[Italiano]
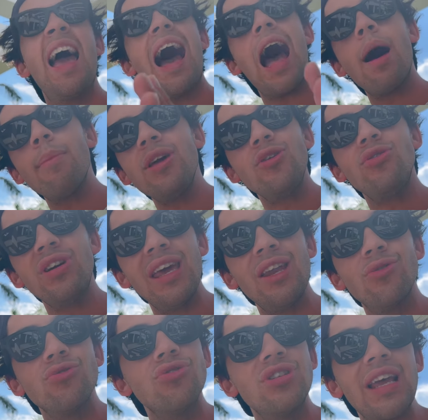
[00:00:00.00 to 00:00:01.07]
A meno che
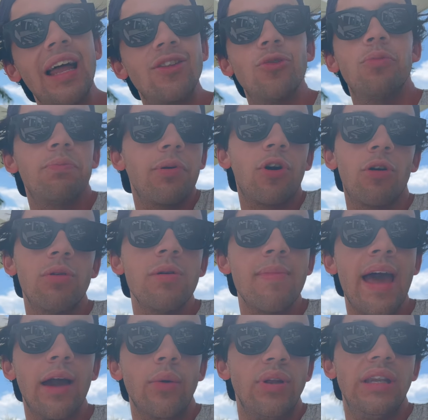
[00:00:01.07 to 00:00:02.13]
non siate un po' come
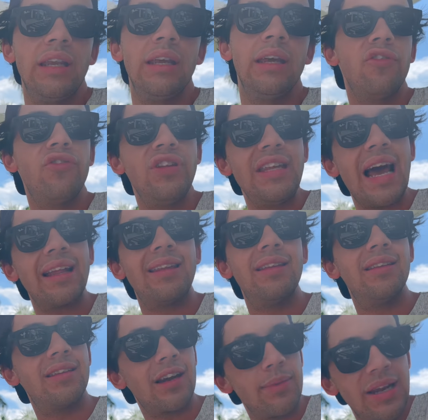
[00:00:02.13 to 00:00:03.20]
me, quindi fignati
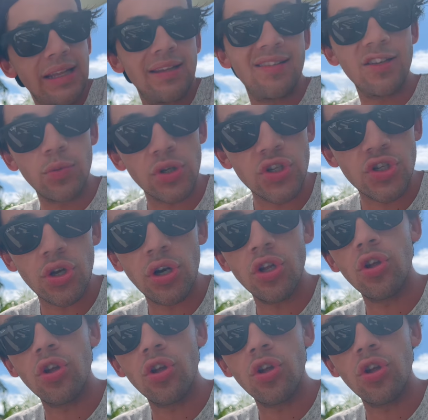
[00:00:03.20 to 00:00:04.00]
in determinate situazioni